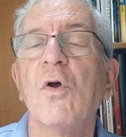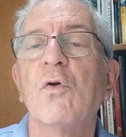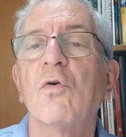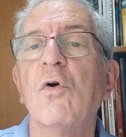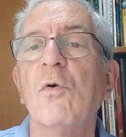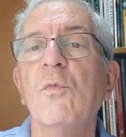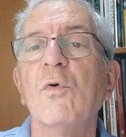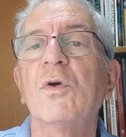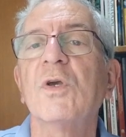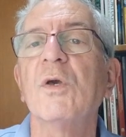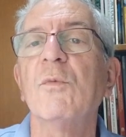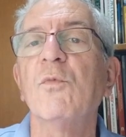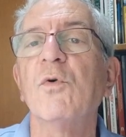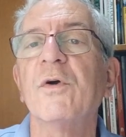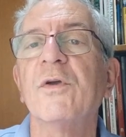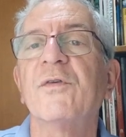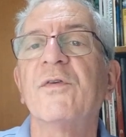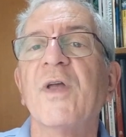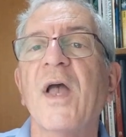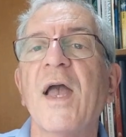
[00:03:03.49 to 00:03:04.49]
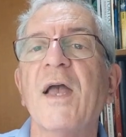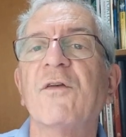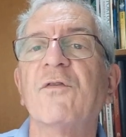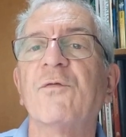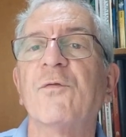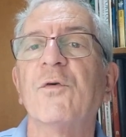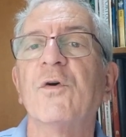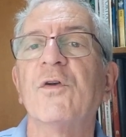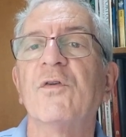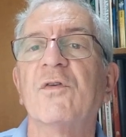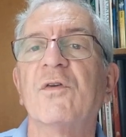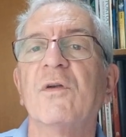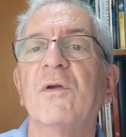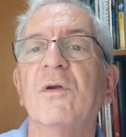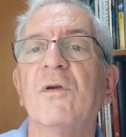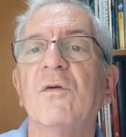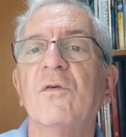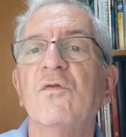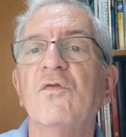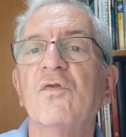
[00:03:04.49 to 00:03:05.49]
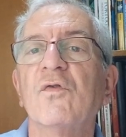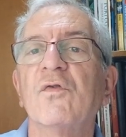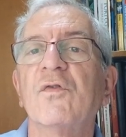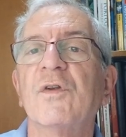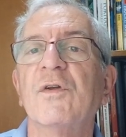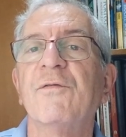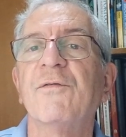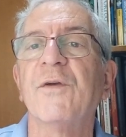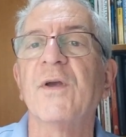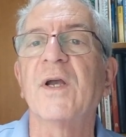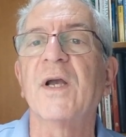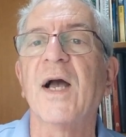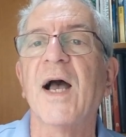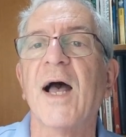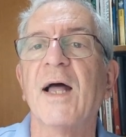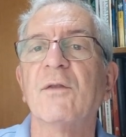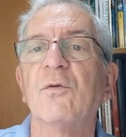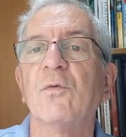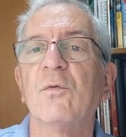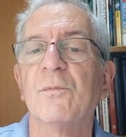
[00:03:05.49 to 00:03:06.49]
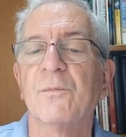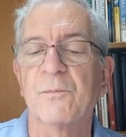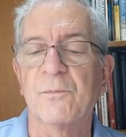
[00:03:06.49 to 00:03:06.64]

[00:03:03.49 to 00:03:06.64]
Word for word: Como que Moisés foi justificado?